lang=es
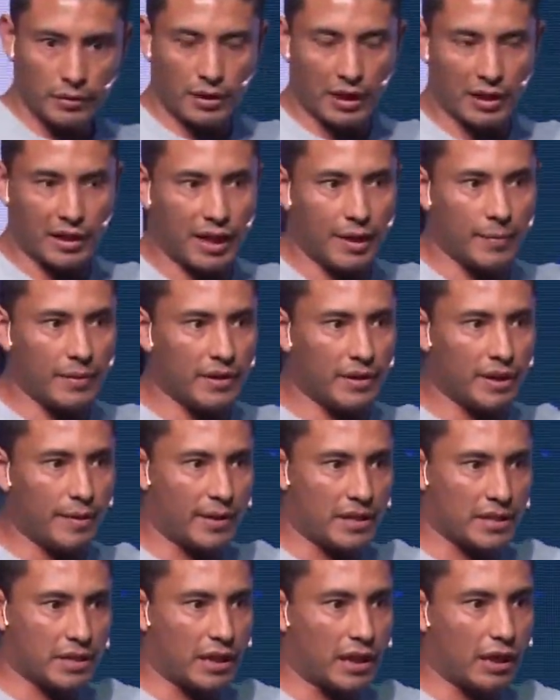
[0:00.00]
tranquilamente
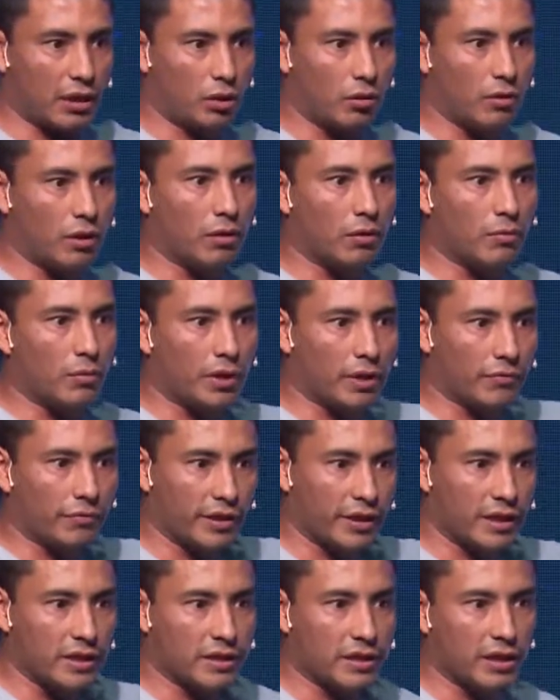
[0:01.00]
aparece la Carcova como
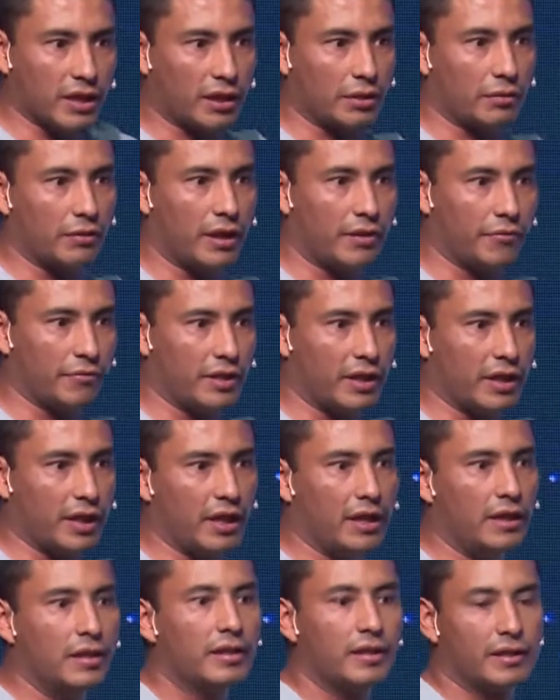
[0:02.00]
referencia
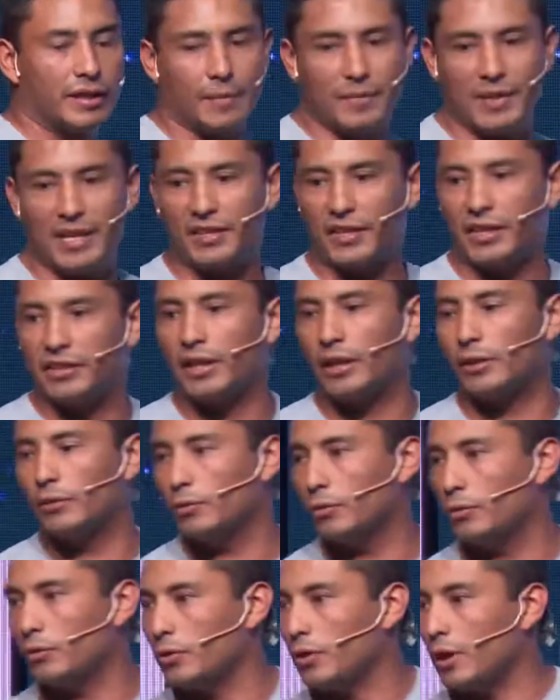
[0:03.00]
geográfica, también la
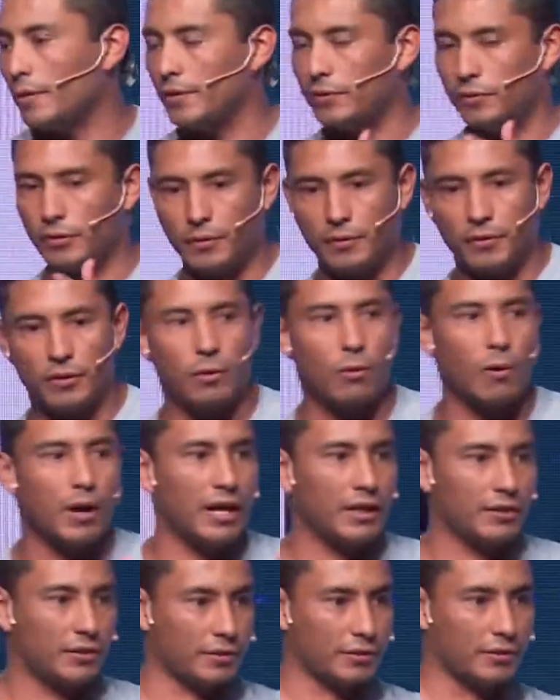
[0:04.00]
31, la
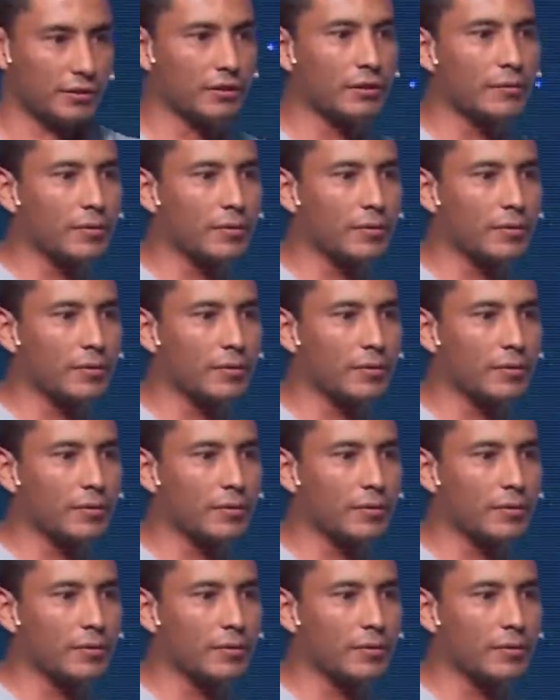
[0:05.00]
21-24, ¿no?